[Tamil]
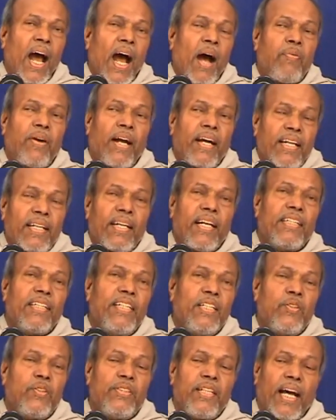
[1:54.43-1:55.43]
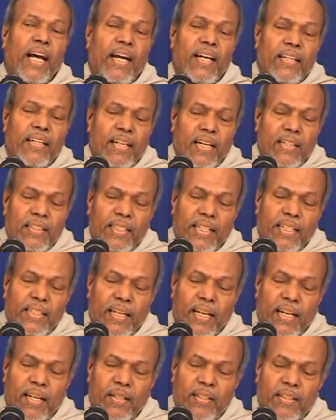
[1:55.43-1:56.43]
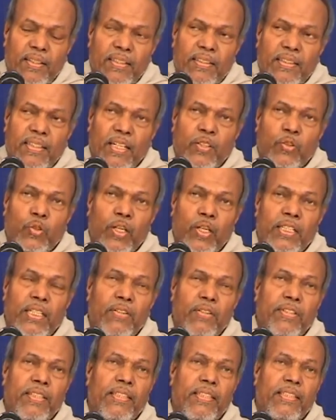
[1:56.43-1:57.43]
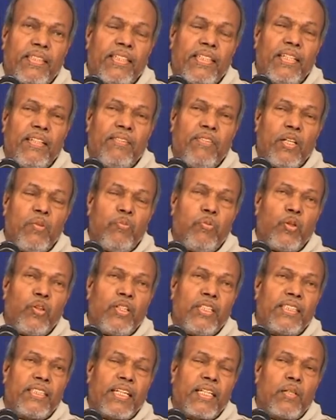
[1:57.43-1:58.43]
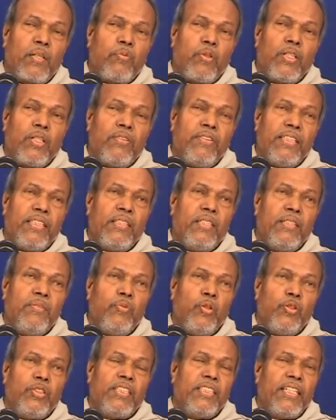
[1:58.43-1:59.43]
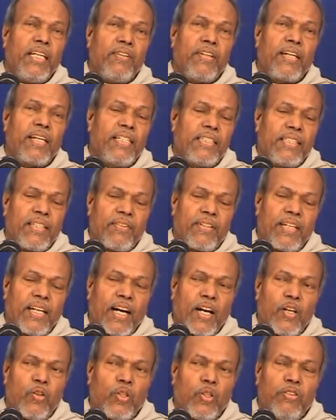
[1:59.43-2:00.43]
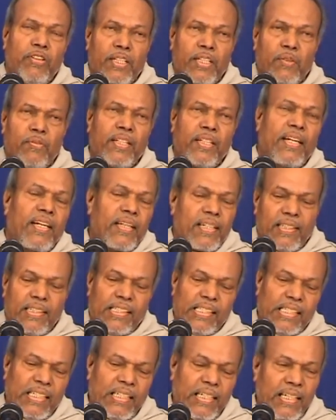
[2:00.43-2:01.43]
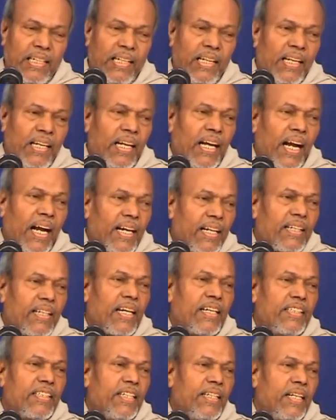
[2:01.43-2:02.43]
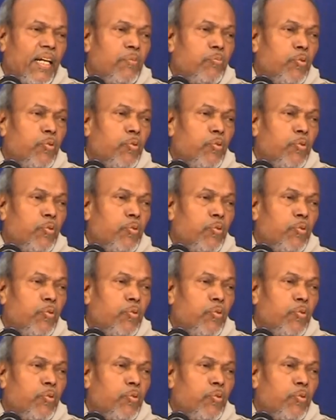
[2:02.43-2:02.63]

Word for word: அப்போ அன்னதானம் செய்ய அன்னதானம் செய்தால் தன் குலதெய்வத்துக்கு வெண்பொங்கல் சக்கரை பொங்கல் வைத்து பூஜை செய்வார்கள் தவிர ஆடுகோழி வெட்ட மாட்டார்கள் அன்னதானம் செய்தால்